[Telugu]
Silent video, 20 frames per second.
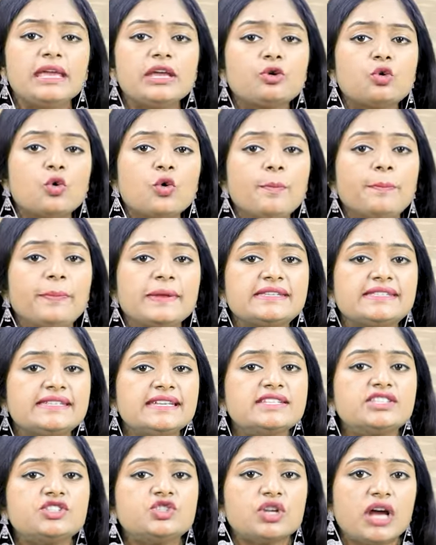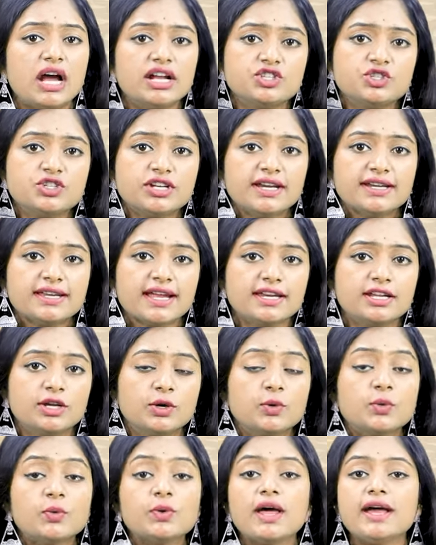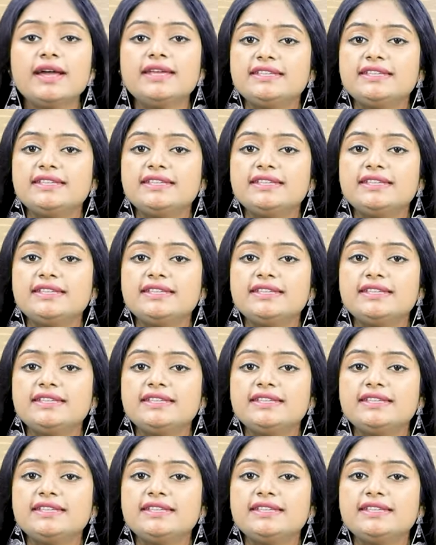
మీకు బిజినెస్ స్టార్ట్ చేయడానికి చేయడానికి కూడా